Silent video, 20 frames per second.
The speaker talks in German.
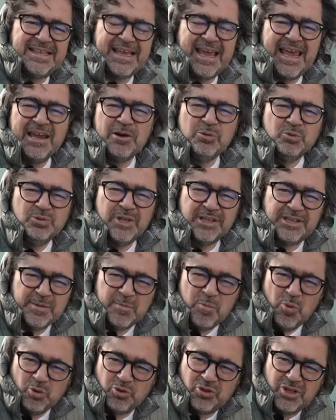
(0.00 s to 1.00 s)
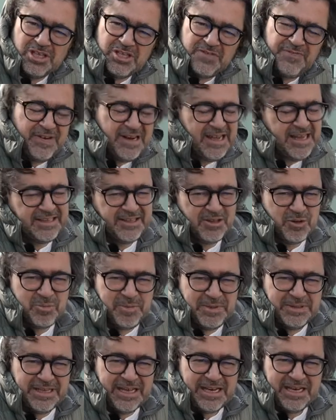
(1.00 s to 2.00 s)
300er Motors vielleicht noch
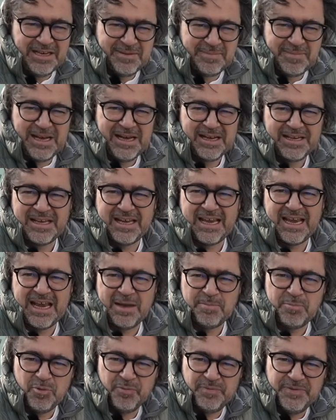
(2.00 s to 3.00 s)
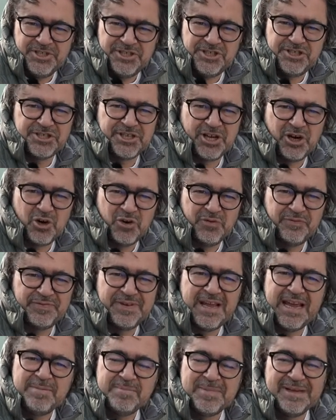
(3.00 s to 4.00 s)
mit einem Akrapovic drauf. Nein,